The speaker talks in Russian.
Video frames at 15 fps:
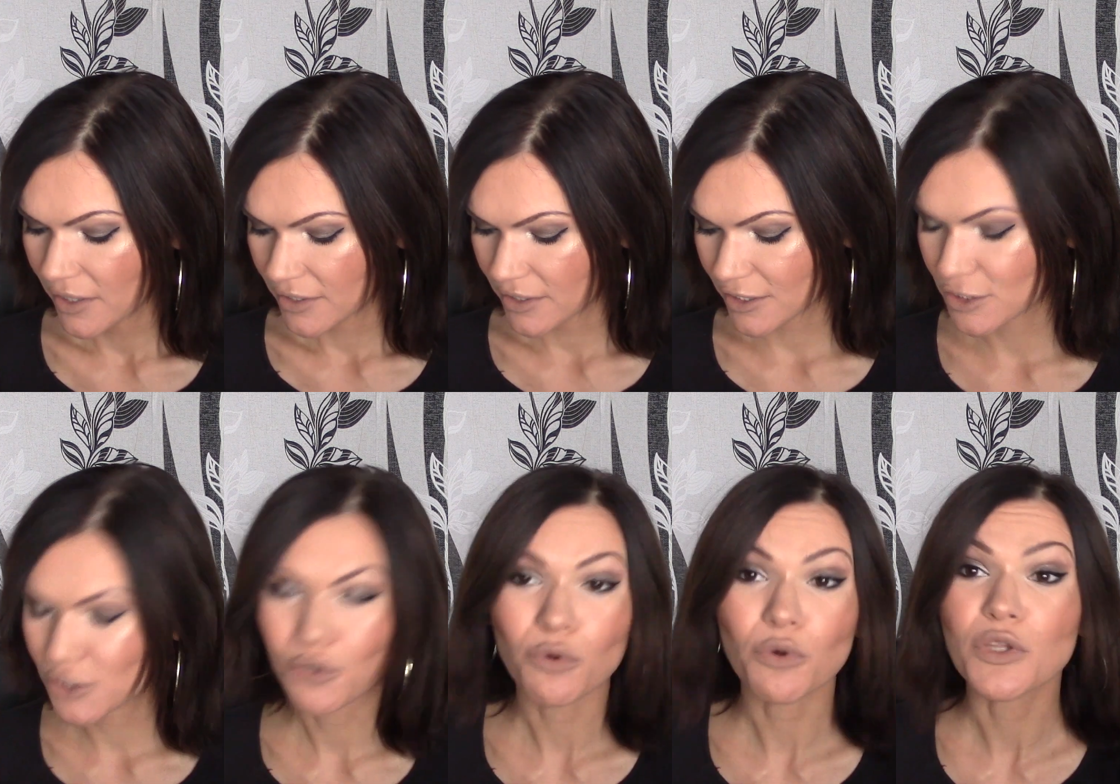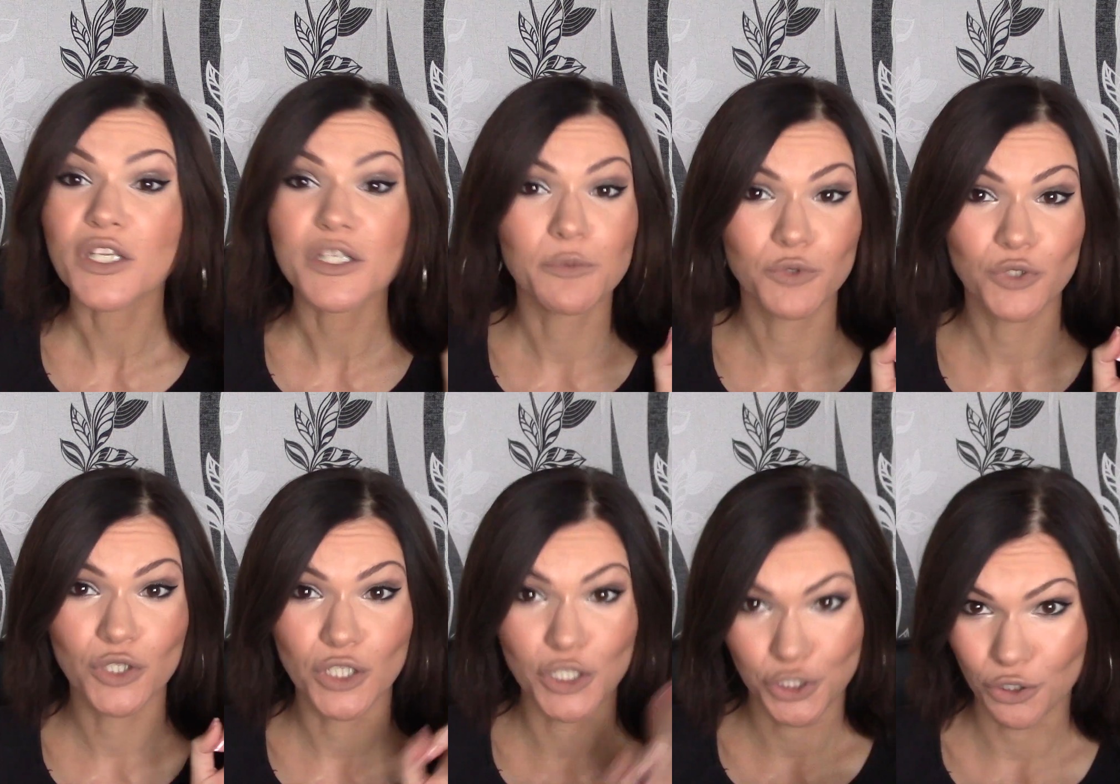И скоро у нас
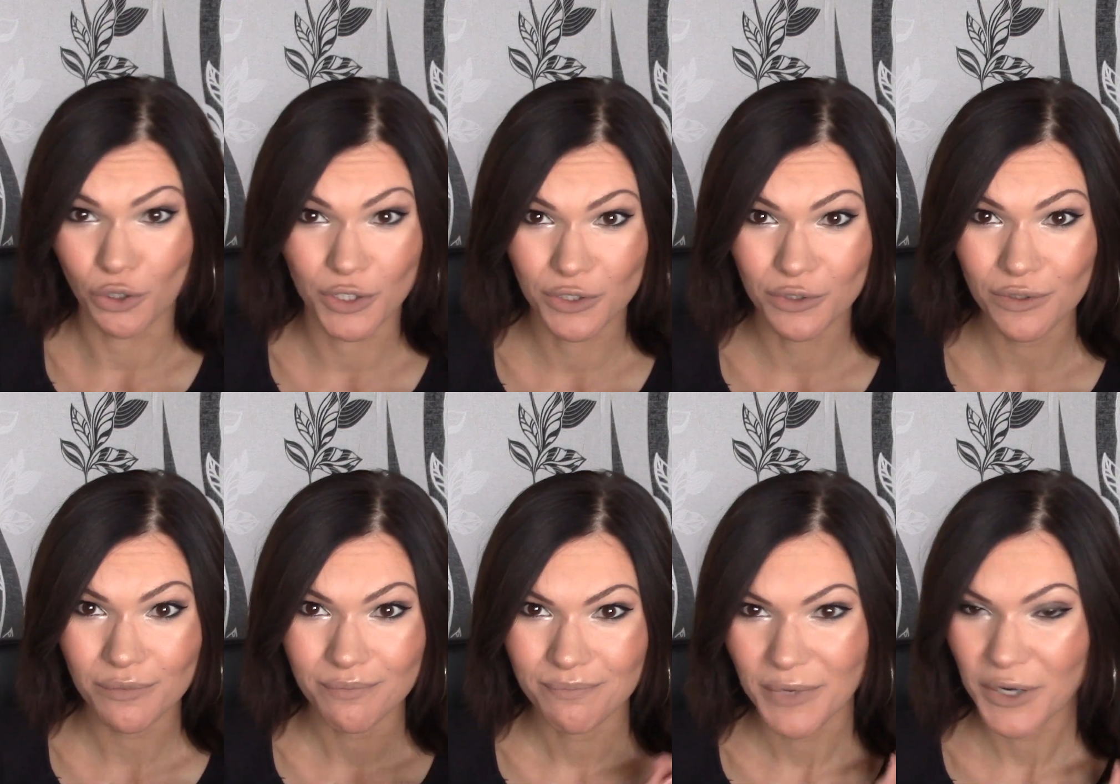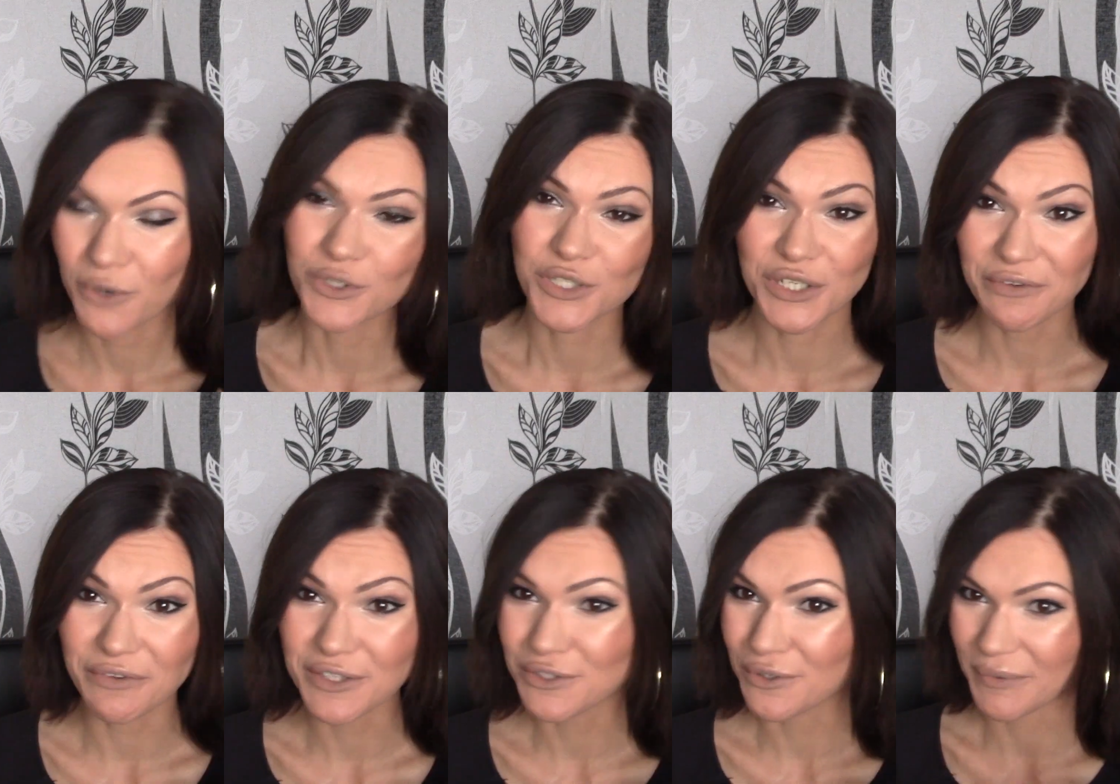будет еще одно похожее
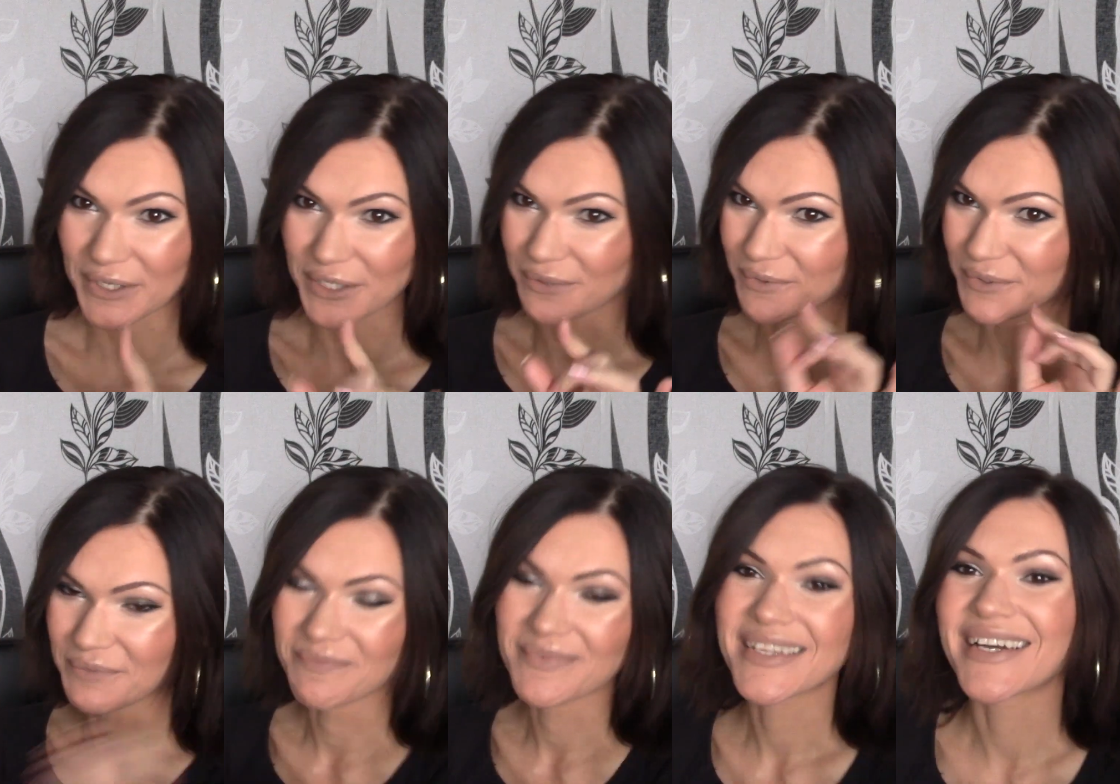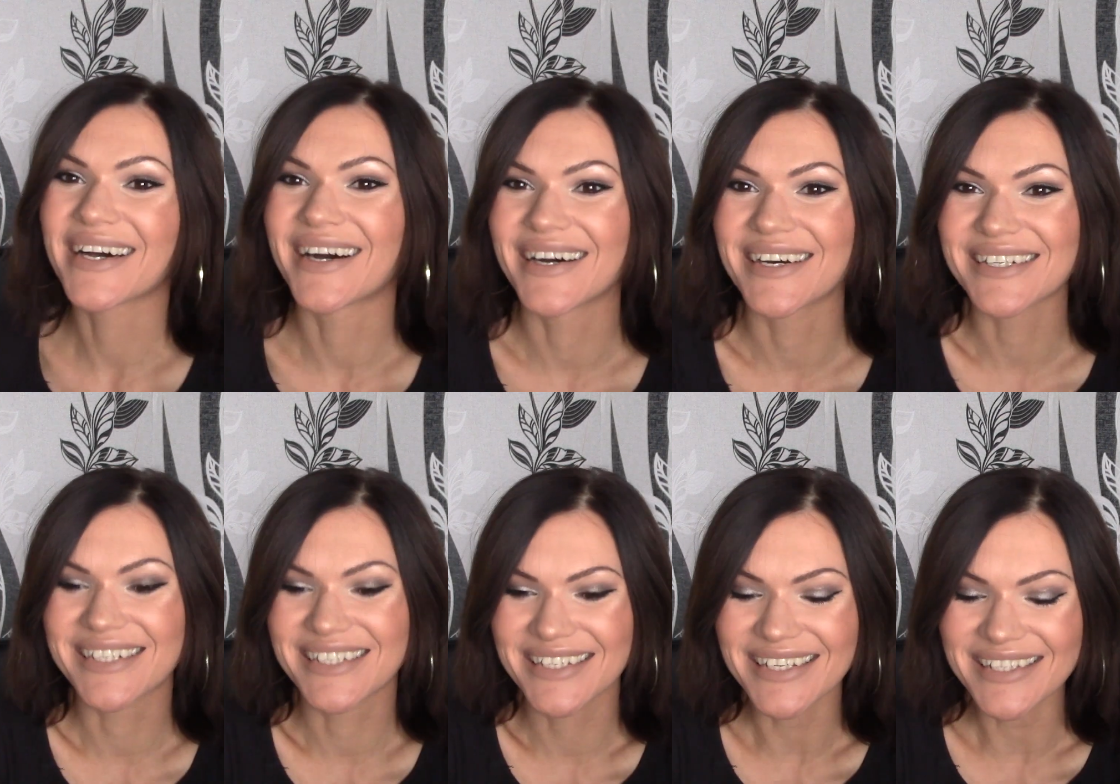видео, поэтому а,
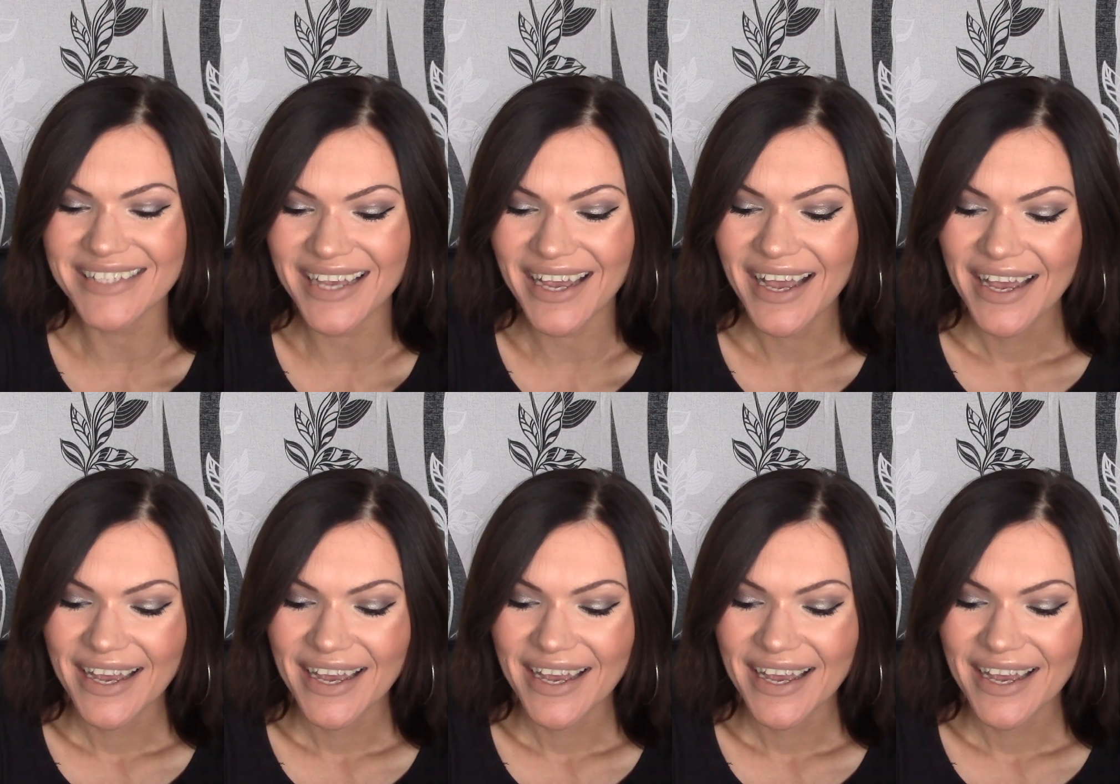ждите.